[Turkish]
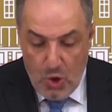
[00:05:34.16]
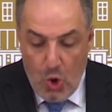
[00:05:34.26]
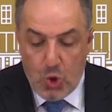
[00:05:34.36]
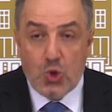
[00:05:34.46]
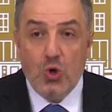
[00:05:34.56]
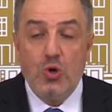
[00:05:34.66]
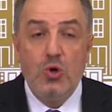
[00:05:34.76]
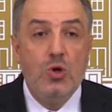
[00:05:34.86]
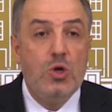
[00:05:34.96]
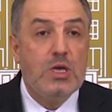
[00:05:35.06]
özgür,
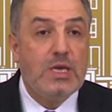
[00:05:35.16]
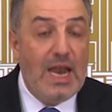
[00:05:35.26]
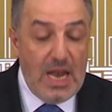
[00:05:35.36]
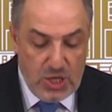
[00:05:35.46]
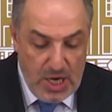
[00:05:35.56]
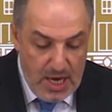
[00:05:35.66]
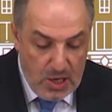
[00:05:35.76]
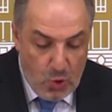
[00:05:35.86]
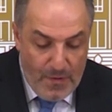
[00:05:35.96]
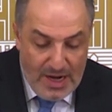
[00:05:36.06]
geleceğe
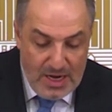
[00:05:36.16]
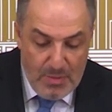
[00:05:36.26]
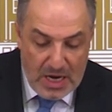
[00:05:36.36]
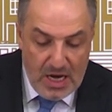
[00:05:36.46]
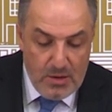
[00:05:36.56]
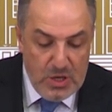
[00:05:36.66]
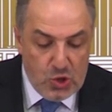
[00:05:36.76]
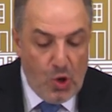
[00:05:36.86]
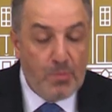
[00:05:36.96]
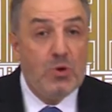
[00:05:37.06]
güvenle bakan bir
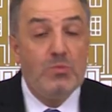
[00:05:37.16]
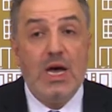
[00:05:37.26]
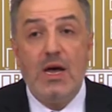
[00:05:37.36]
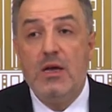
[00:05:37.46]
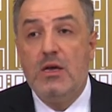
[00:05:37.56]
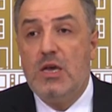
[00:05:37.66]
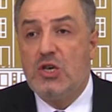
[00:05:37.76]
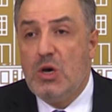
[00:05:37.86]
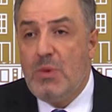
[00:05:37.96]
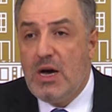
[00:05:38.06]
toplumda
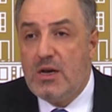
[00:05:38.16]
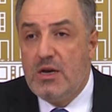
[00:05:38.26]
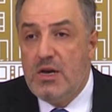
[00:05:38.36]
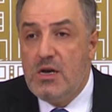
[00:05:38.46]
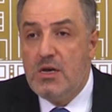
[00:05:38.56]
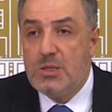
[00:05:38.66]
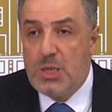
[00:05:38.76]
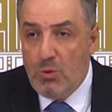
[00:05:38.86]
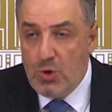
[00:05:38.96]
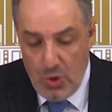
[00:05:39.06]
yaşama hakkını
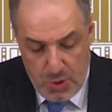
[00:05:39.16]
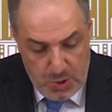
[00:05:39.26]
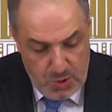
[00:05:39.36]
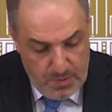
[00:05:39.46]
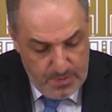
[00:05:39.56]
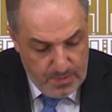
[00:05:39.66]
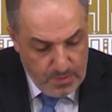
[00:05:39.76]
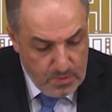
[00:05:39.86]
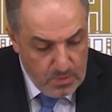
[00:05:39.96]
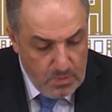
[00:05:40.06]
savunuyoruz.
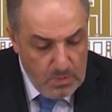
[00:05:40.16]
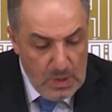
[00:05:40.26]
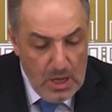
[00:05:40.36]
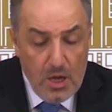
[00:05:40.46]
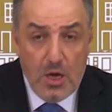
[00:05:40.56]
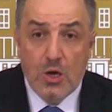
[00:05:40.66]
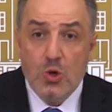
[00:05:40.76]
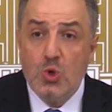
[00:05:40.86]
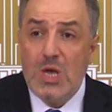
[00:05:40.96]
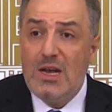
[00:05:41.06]

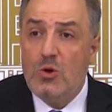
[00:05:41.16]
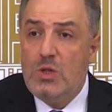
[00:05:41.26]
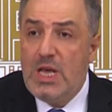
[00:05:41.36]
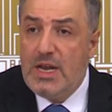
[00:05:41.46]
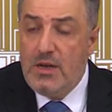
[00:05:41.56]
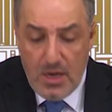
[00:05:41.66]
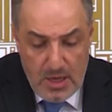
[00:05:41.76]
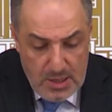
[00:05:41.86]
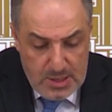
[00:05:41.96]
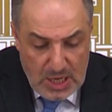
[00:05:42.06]
Güzel günlerin,
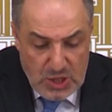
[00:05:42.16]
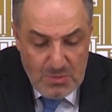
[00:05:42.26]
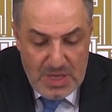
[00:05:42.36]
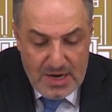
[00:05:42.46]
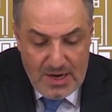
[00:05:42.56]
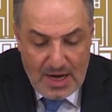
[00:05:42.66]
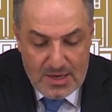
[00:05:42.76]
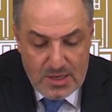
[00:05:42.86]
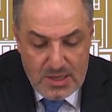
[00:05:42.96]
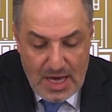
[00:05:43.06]
seçimlerin
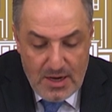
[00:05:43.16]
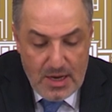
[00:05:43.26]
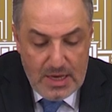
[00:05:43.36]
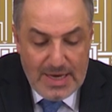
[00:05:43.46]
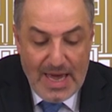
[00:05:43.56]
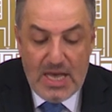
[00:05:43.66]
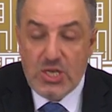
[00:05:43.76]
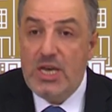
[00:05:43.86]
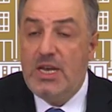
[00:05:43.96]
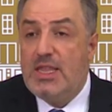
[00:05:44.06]
ardından
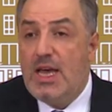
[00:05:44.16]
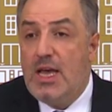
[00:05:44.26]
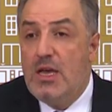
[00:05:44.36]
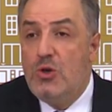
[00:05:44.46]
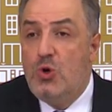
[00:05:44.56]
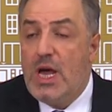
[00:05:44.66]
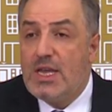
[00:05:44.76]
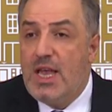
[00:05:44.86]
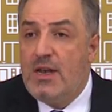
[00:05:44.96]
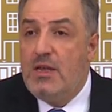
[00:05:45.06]
geleceğine de
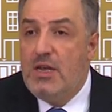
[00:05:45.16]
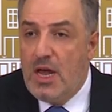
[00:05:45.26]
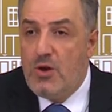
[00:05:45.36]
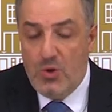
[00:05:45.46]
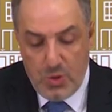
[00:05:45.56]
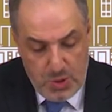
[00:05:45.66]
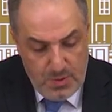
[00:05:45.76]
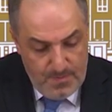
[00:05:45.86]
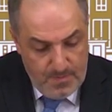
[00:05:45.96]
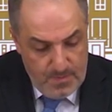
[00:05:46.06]
yürekten inanıyoruz.